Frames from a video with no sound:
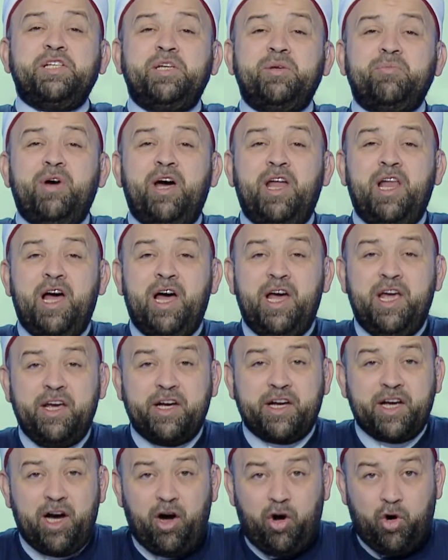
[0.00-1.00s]

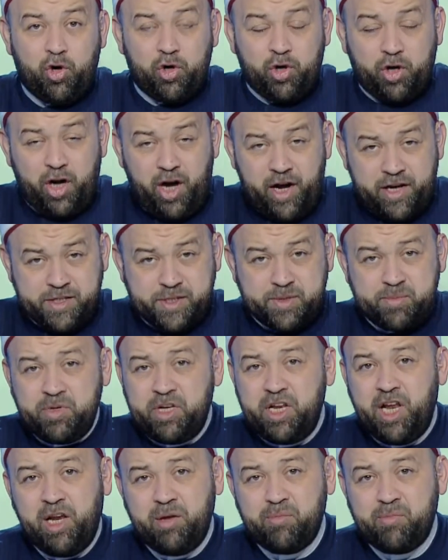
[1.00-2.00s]
ملائكة حراس
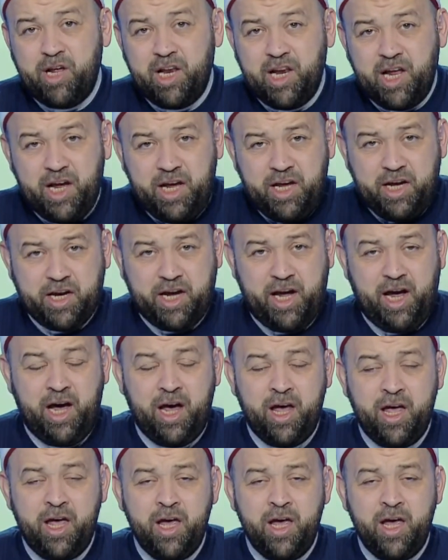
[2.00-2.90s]
من الملائكة